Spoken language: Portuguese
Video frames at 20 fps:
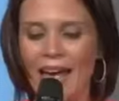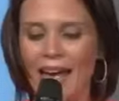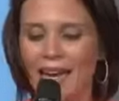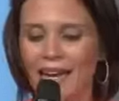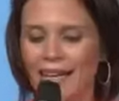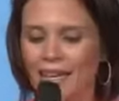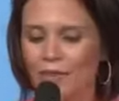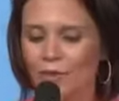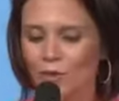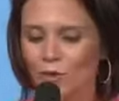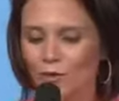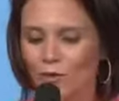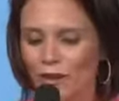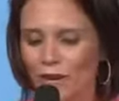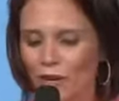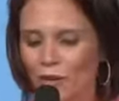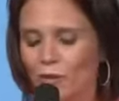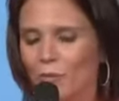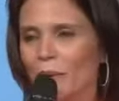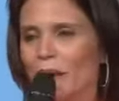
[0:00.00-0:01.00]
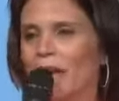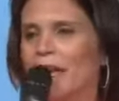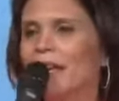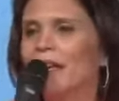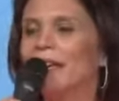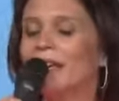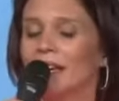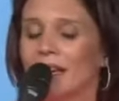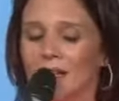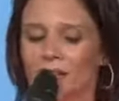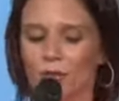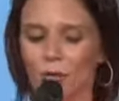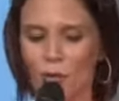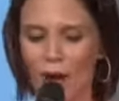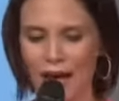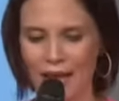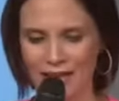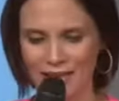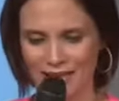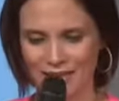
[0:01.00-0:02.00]
É lindo ver o bem
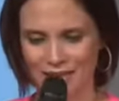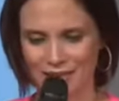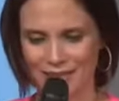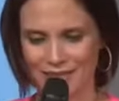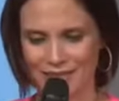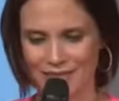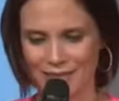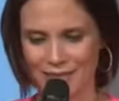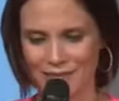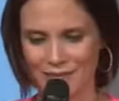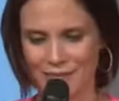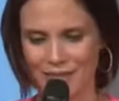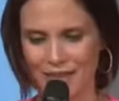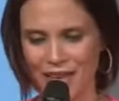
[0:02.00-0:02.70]
criando asas.